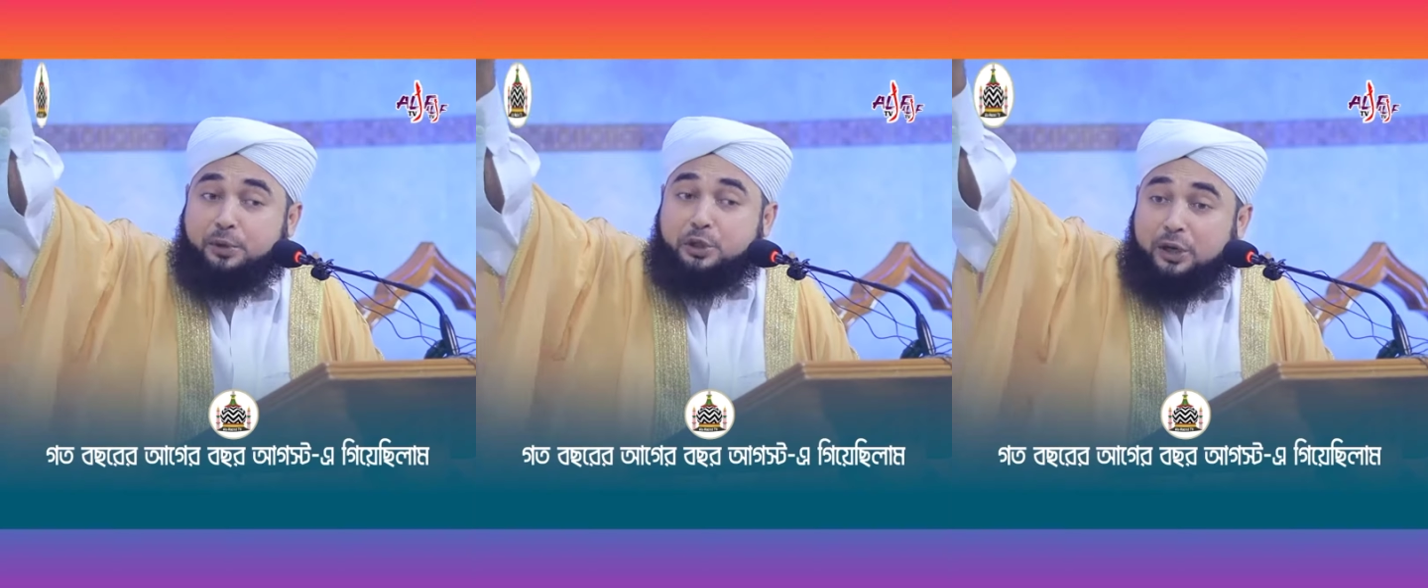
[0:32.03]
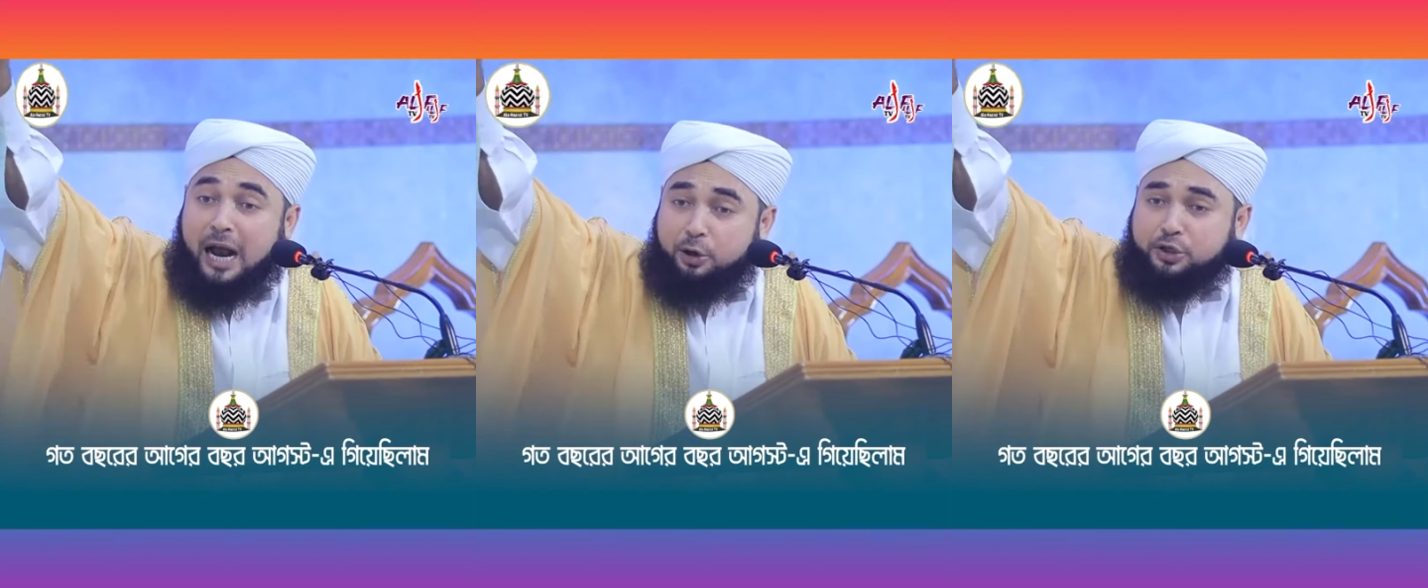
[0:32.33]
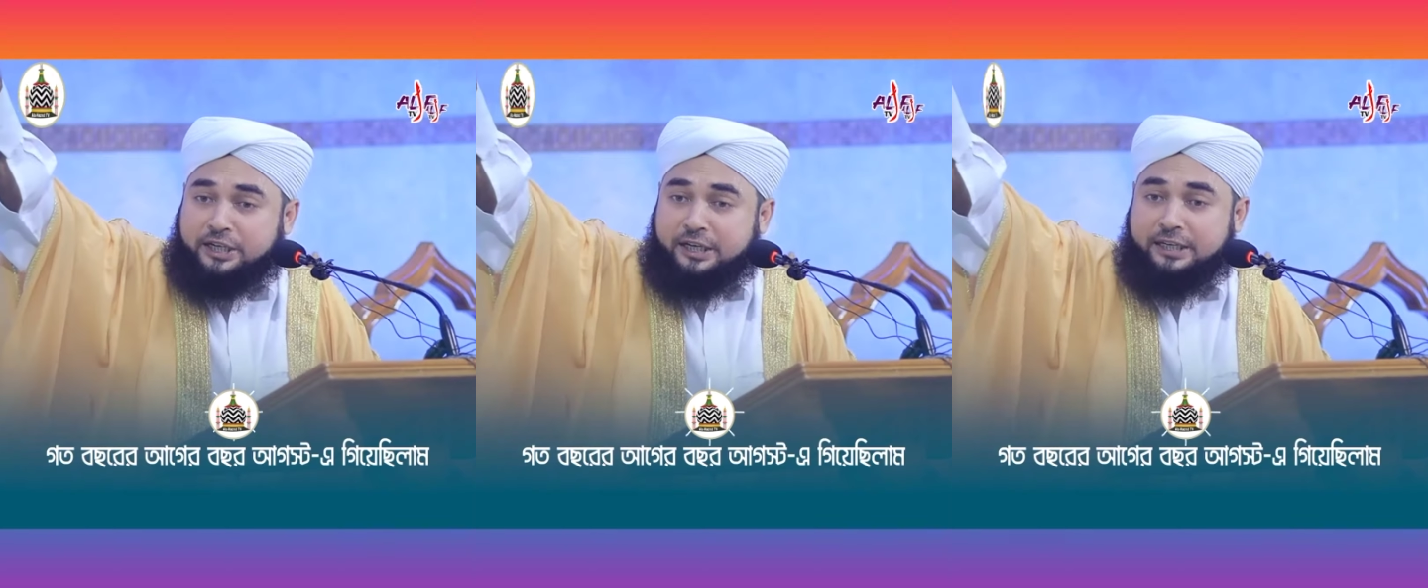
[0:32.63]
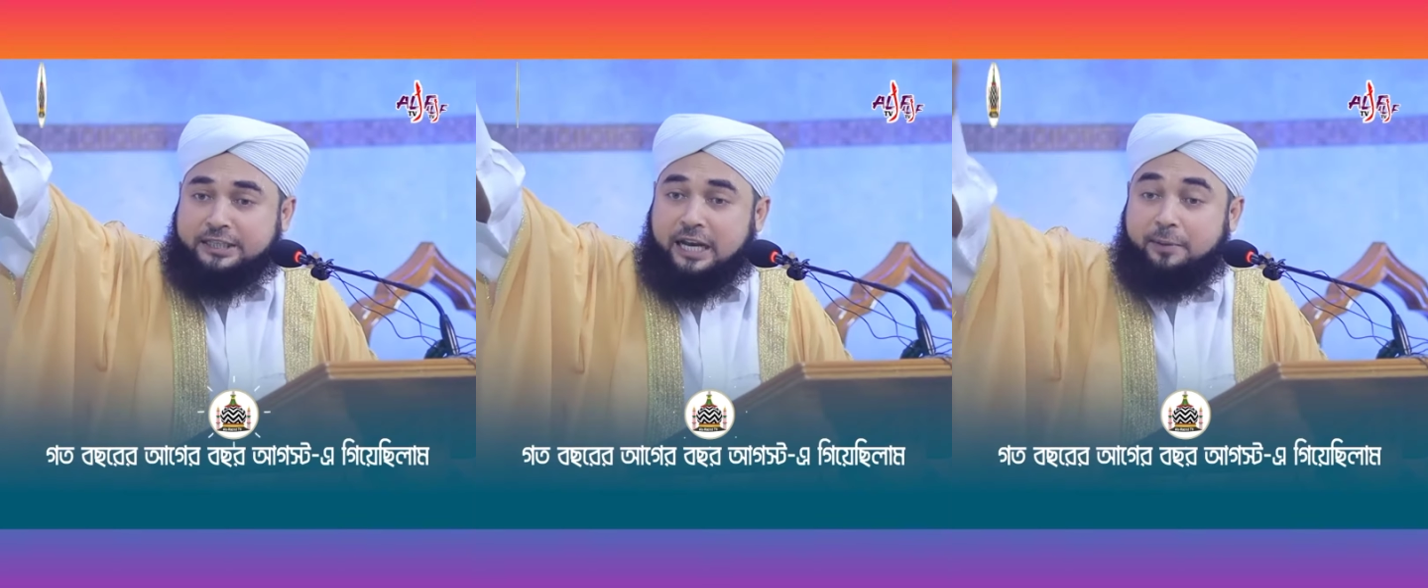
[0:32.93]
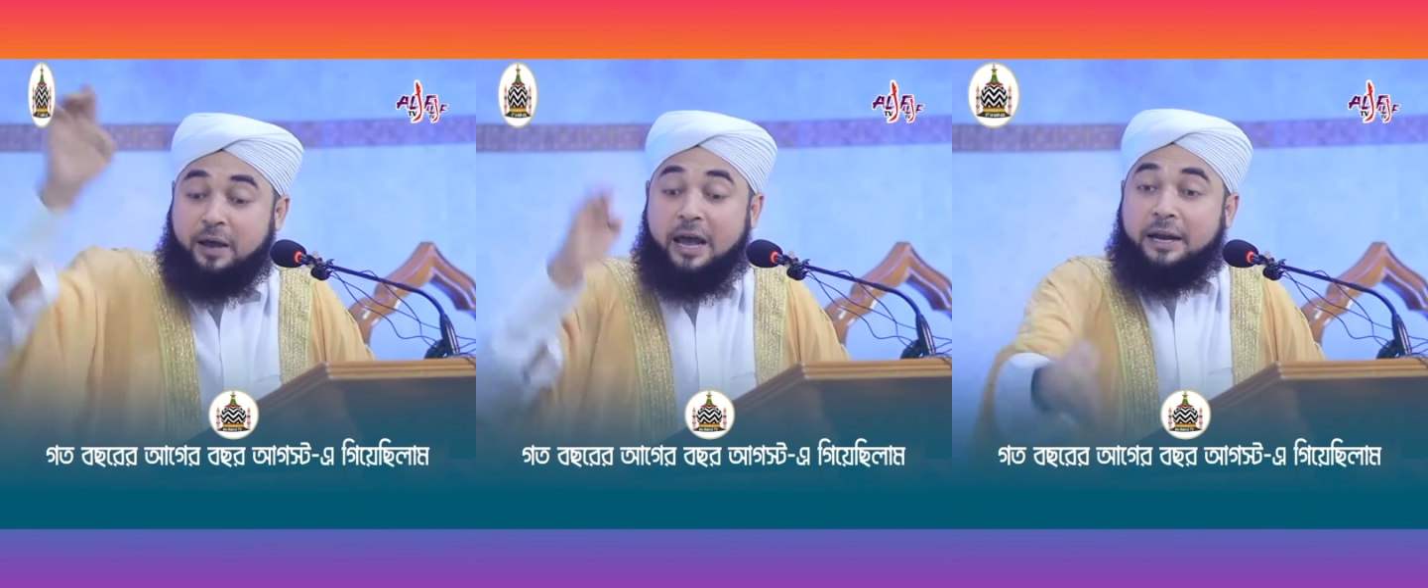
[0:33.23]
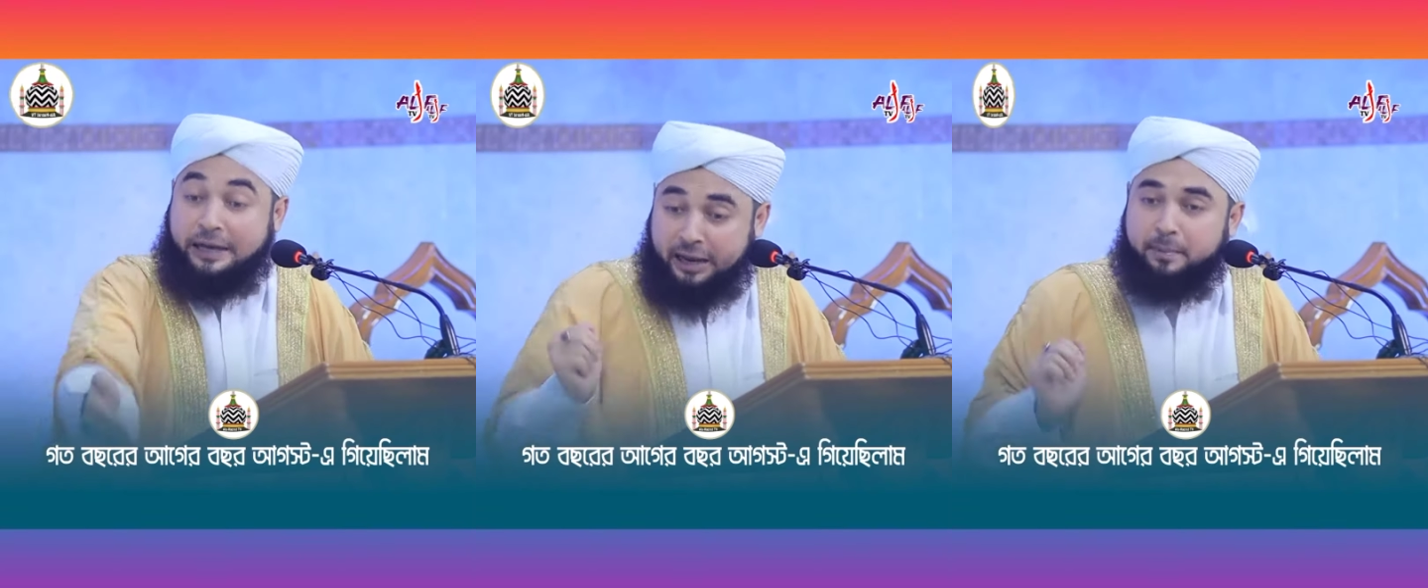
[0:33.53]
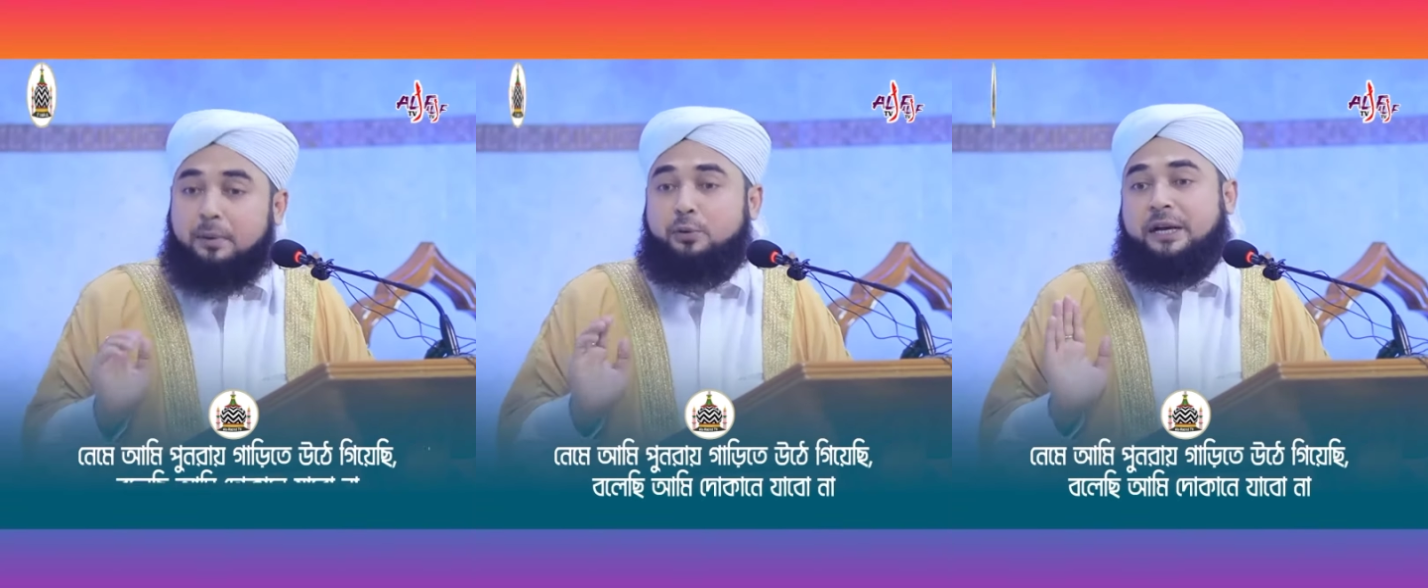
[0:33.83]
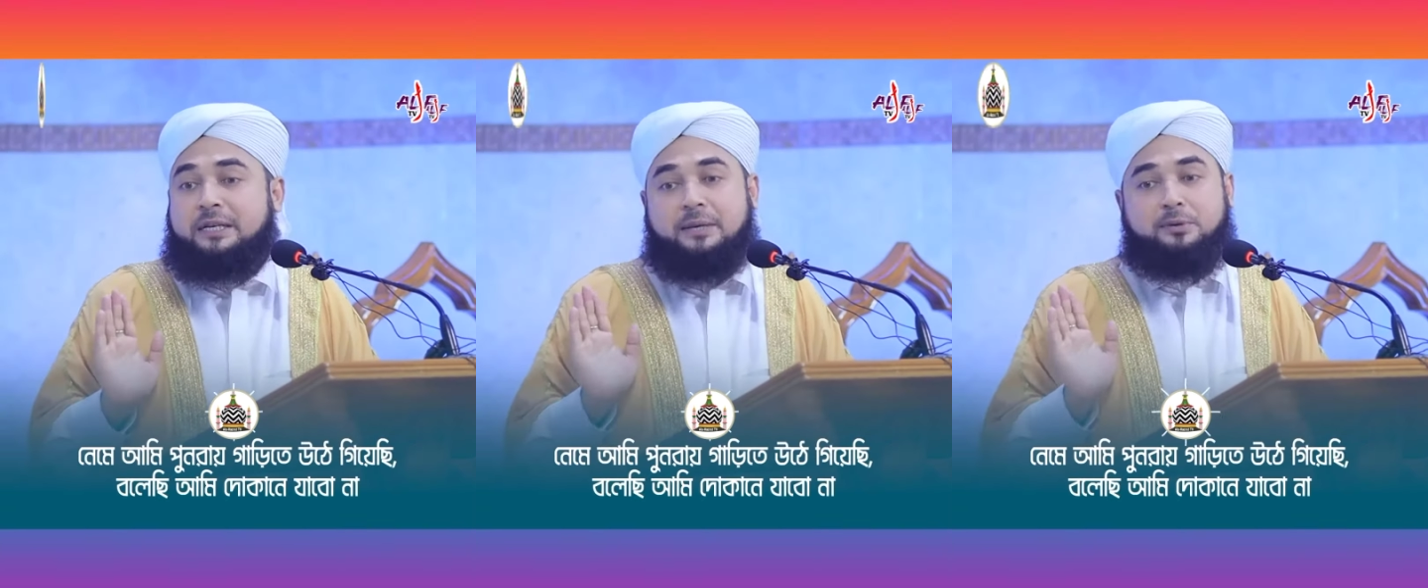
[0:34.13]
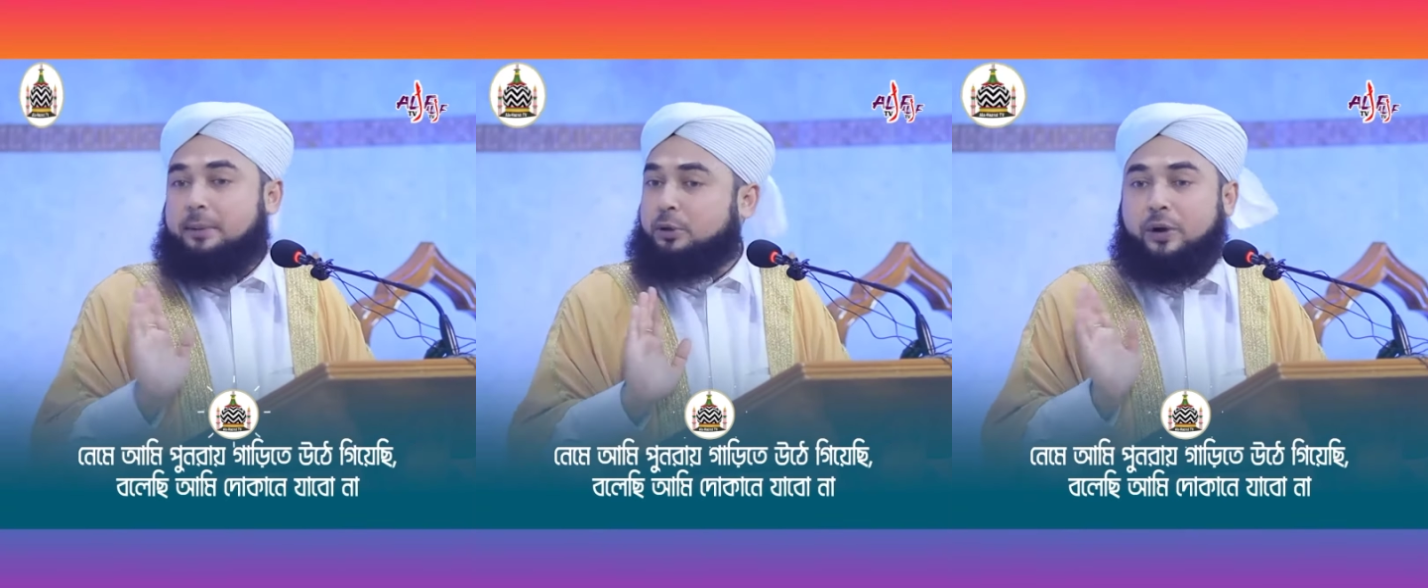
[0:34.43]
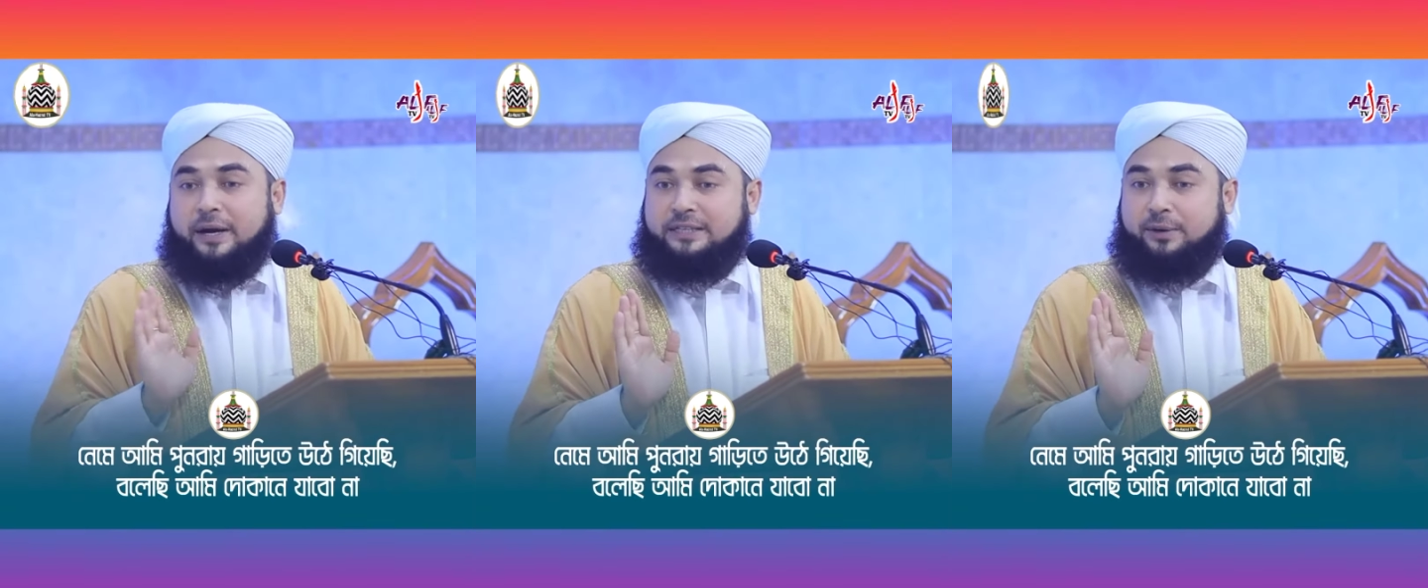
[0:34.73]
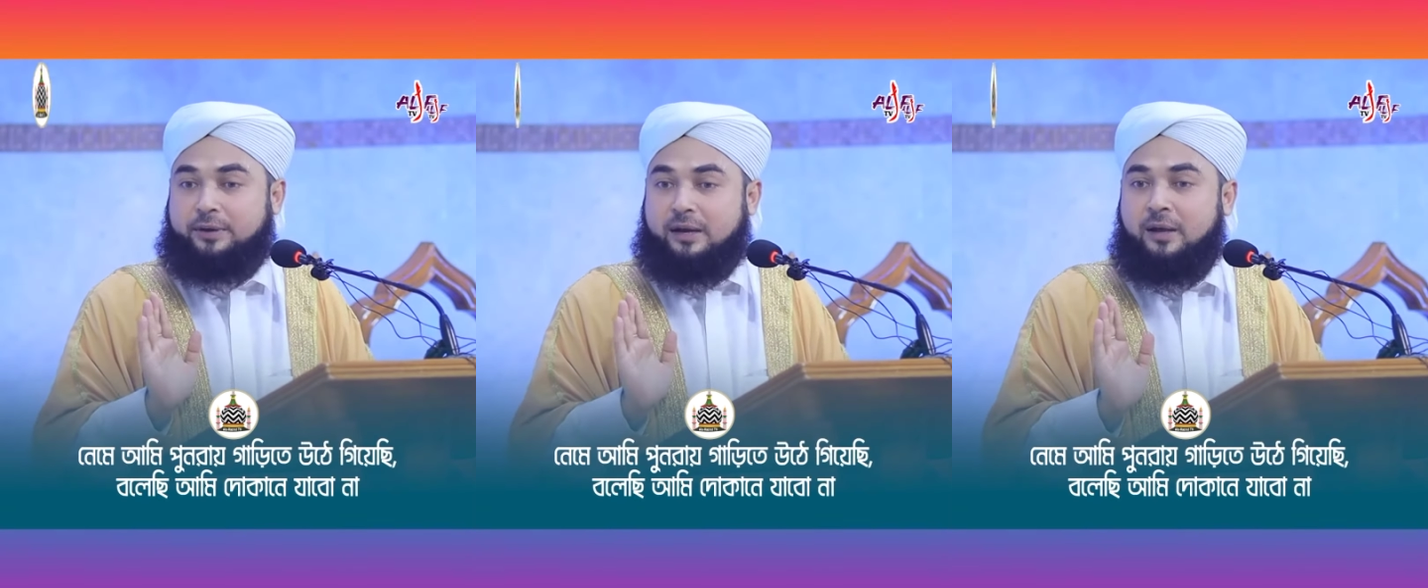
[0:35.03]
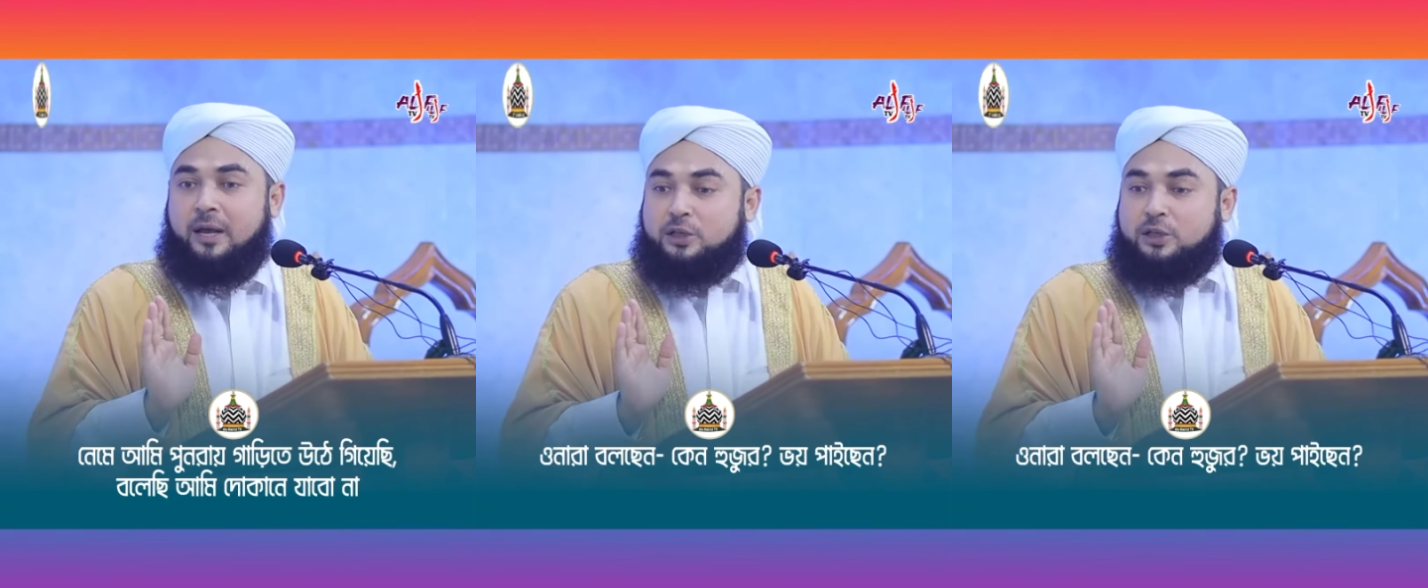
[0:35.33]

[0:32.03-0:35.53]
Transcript: আগের বৎসর আগস্টে গিয়েছিলাম নেমে আমি উঠে গেছি আমি আমি দোকানে যাব না